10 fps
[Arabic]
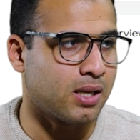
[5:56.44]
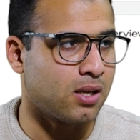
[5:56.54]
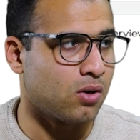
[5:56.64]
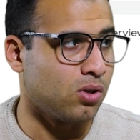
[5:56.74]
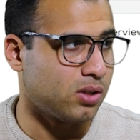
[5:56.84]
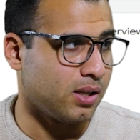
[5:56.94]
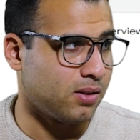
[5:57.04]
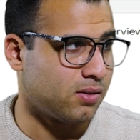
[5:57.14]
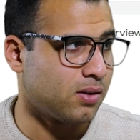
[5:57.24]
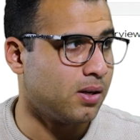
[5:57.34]
كده جوت
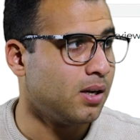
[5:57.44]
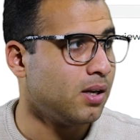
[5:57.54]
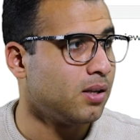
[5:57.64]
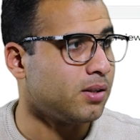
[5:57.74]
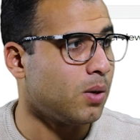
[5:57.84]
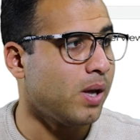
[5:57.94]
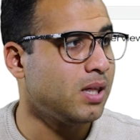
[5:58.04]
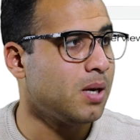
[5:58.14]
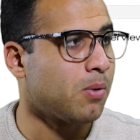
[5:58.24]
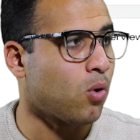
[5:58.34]

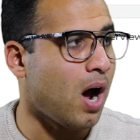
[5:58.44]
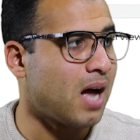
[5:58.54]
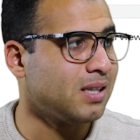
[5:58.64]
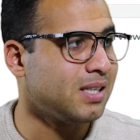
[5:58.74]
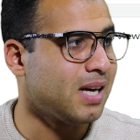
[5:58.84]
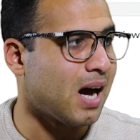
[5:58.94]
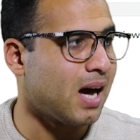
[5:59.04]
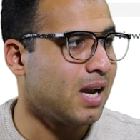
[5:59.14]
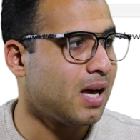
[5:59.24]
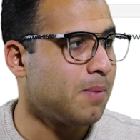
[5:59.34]
دلوقتي بروح عندي
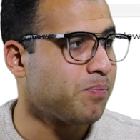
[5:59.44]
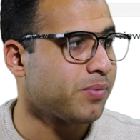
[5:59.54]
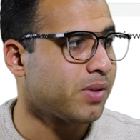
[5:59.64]
على